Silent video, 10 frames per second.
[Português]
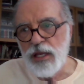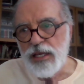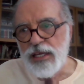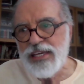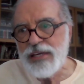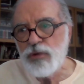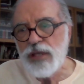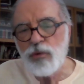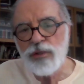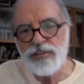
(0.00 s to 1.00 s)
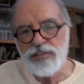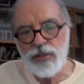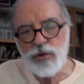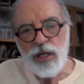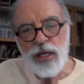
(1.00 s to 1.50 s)
E o que
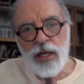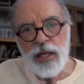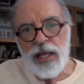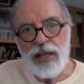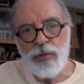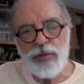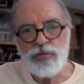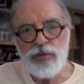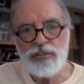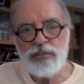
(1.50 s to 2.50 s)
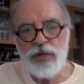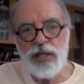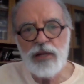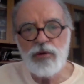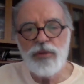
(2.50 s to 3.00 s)
aconteceu? Ele começou a,
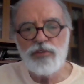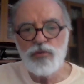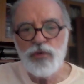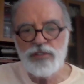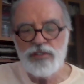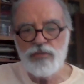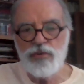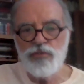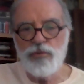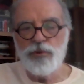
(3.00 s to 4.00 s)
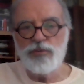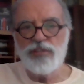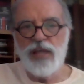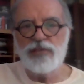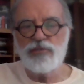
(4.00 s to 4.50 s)
ele começou a desenvolver o um
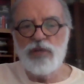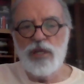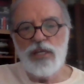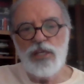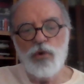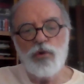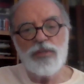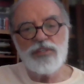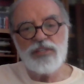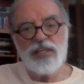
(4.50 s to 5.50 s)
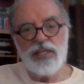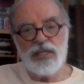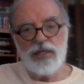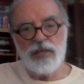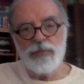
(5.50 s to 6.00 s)
processo e eu
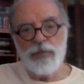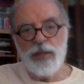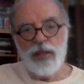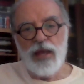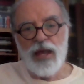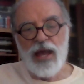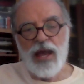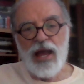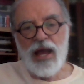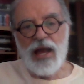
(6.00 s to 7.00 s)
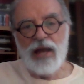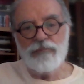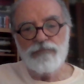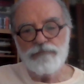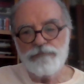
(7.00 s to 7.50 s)
comecei a,
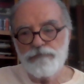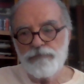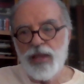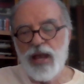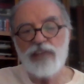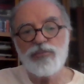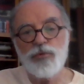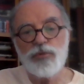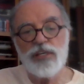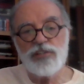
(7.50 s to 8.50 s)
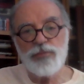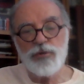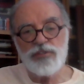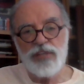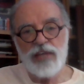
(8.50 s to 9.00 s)
a responder esse
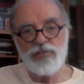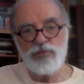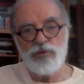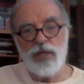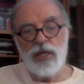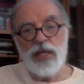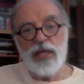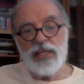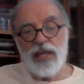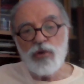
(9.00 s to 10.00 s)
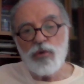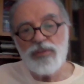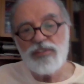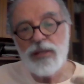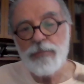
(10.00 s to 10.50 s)
processo. E aí eu
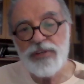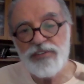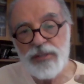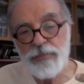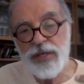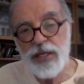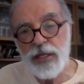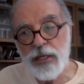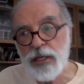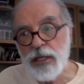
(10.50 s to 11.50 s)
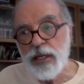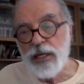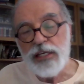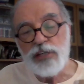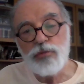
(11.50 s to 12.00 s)
comecei a perceber
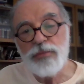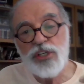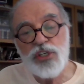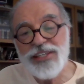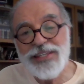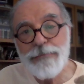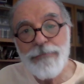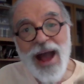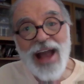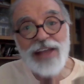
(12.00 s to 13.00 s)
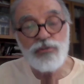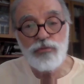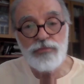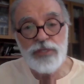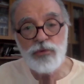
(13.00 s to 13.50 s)
que isso mexia demais
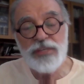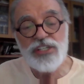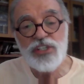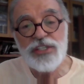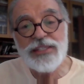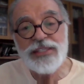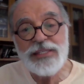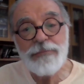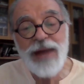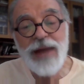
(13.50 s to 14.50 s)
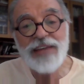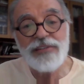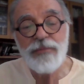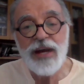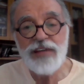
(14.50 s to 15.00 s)
comigo, mexia demais,
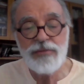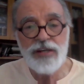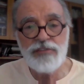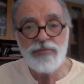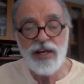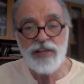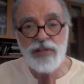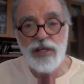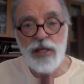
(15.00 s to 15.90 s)
demais, demais, demais.